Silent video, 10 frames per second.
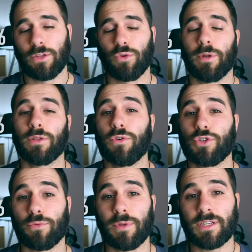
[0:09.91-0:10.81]
il 2012
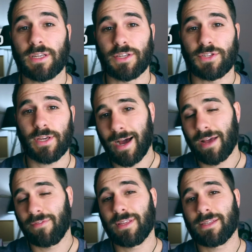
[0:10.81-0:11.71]
e il 2016 ha
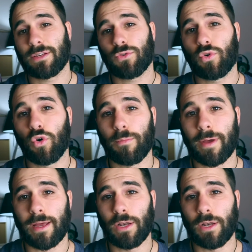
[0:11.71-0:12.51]
evidenziato come